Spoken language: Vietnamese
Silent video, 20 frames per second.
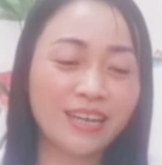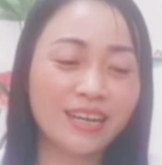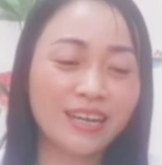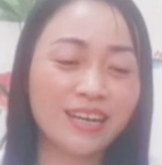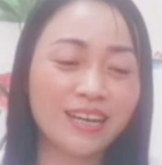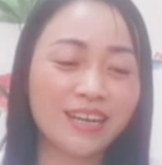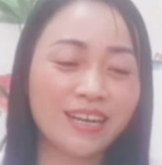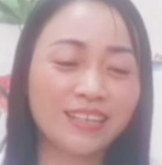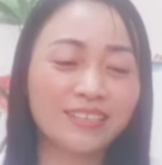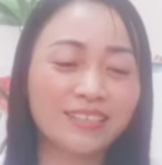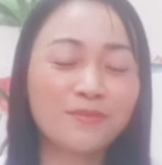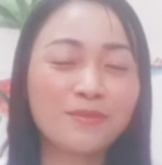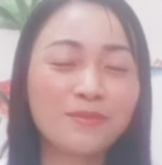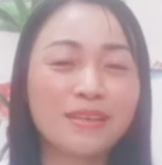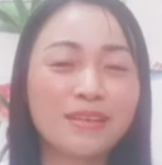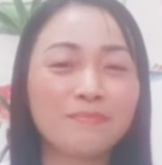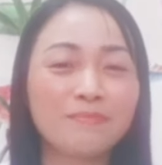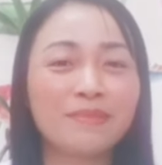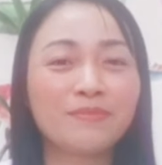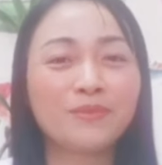ờ,
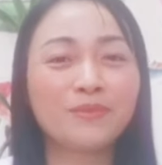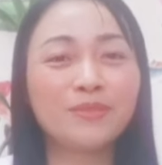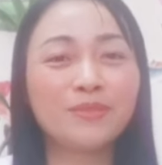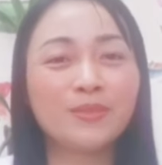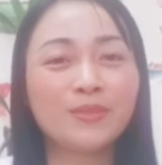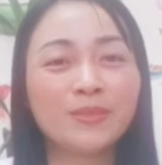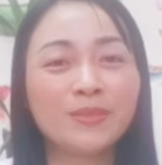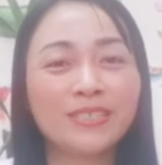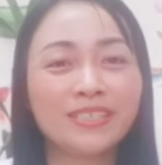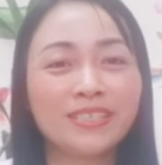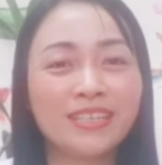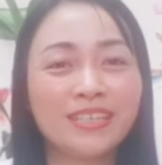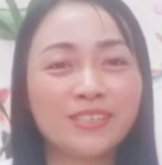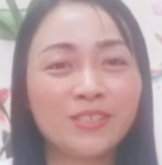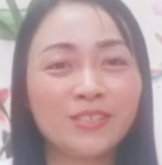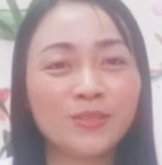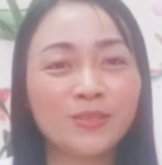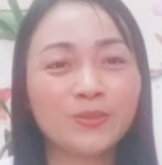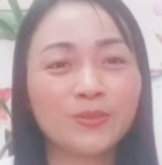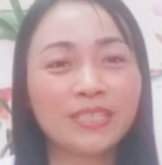thông điệp mà vũ trụ gửi
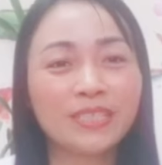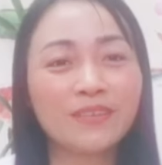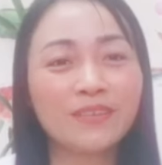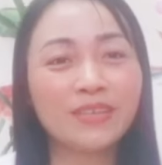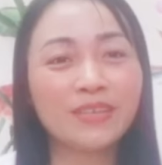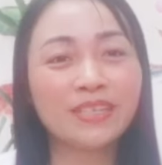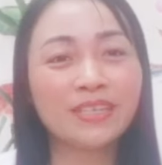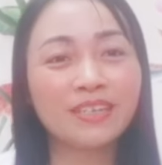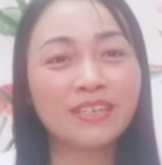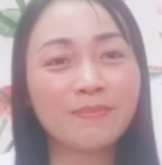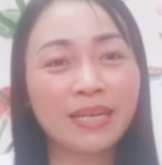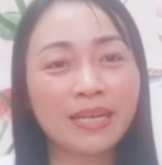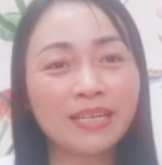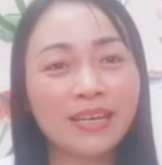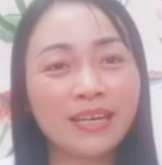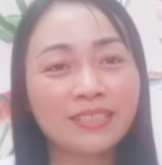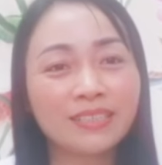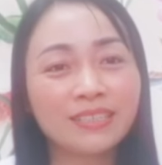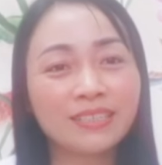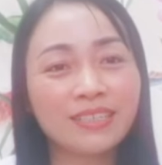đến cho chúng ta về người
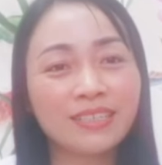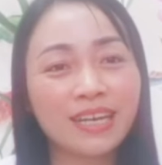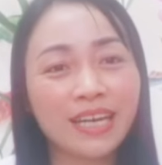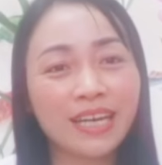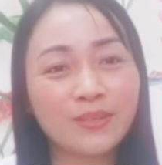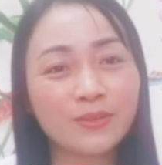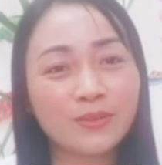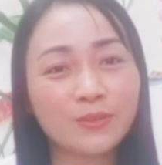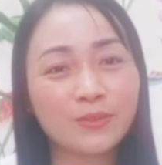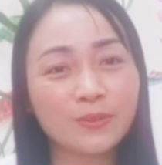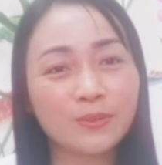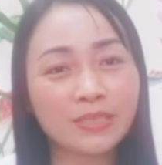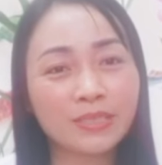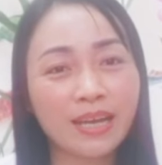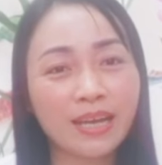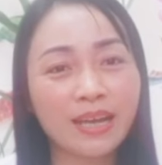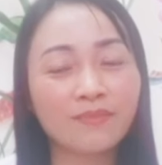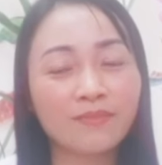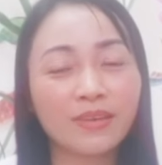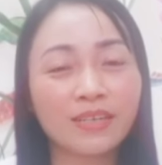bạn đời tương lai của chúng
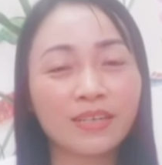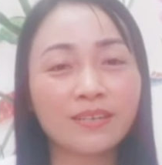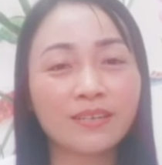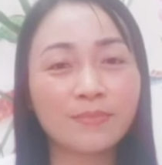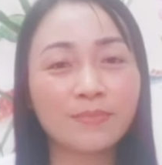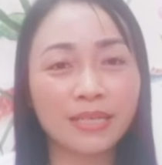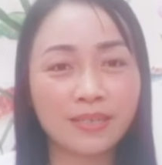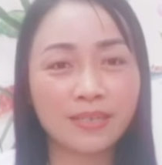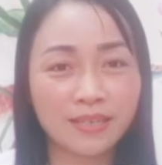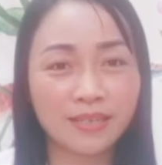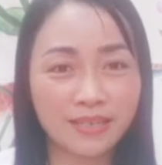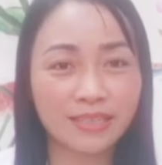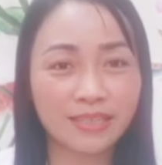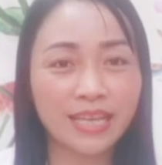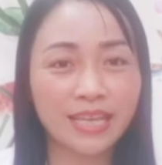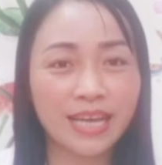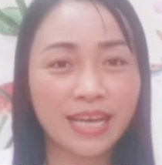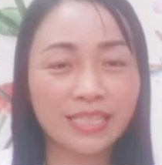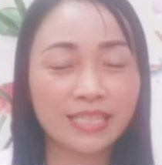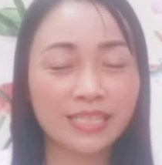ta và người bạn đời
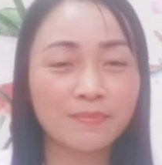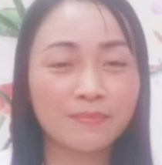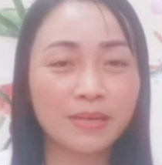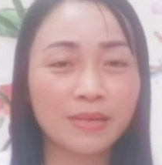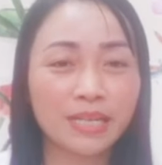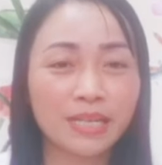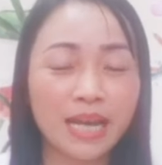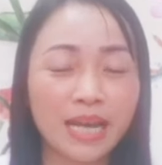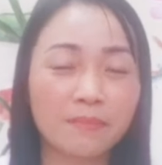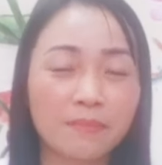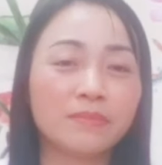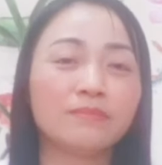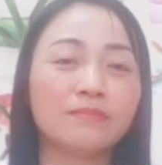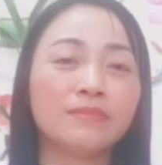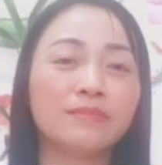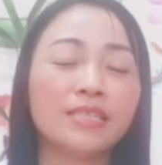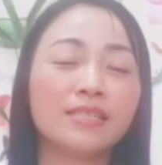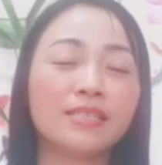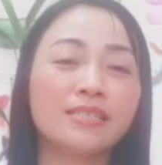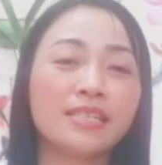hiện tại thì các bạn cảm
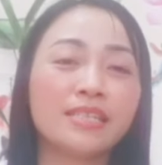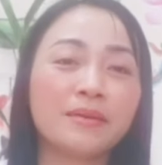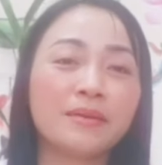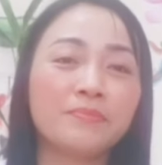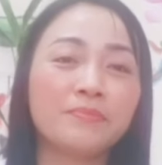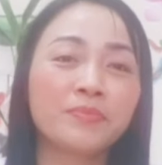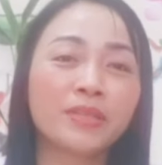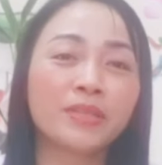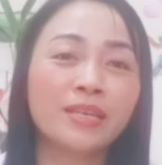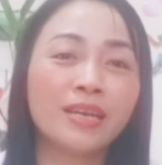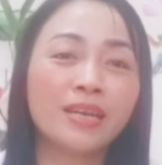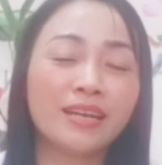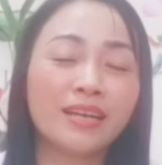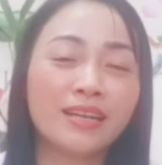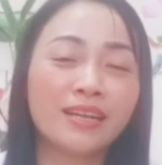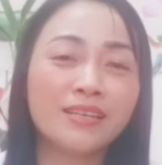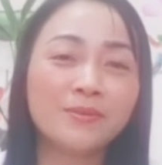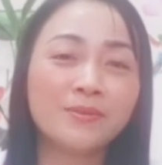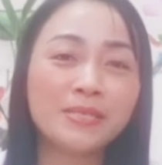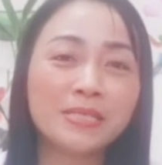nhận xem
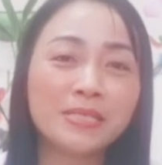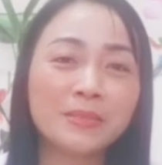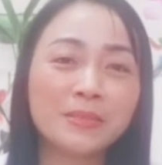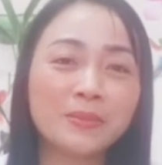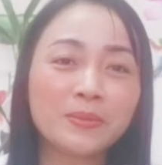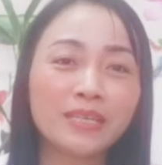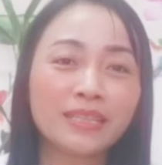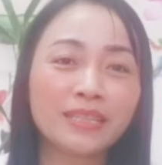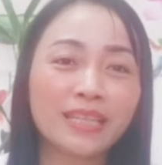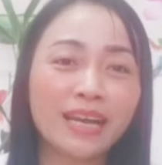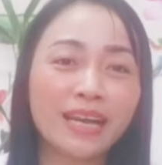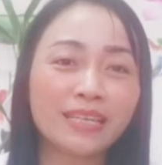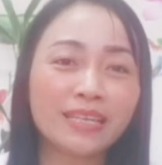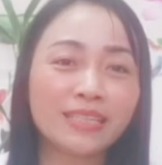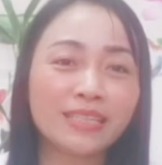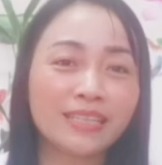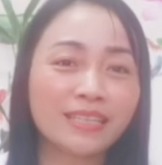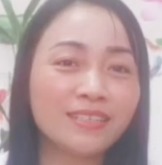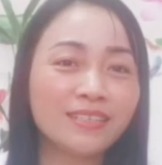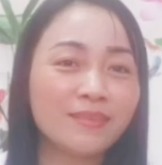là nếu như trong hiện
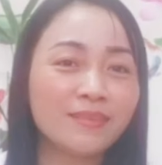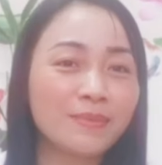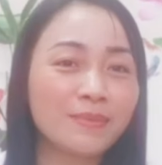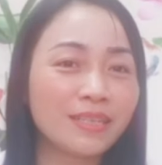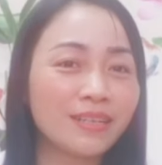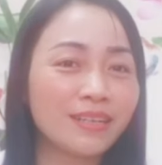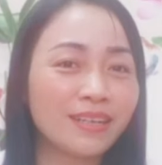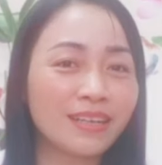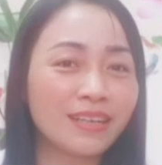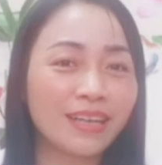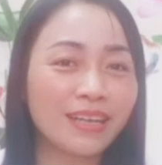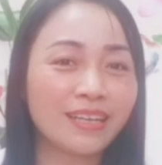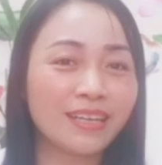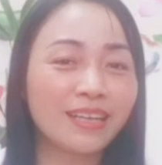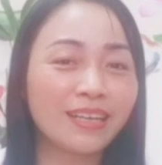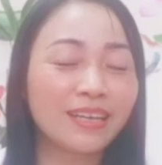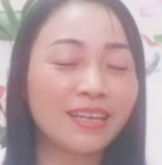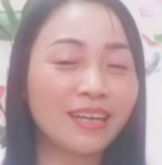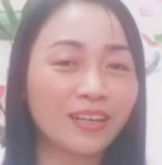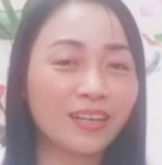tại thì cái người bạn đời
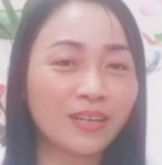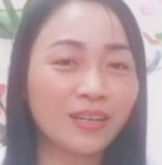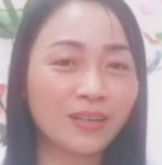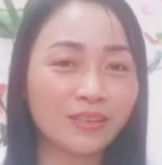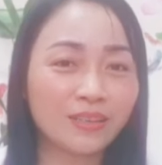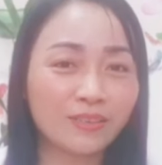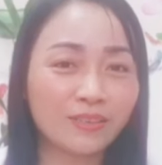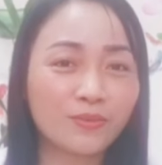này ừ,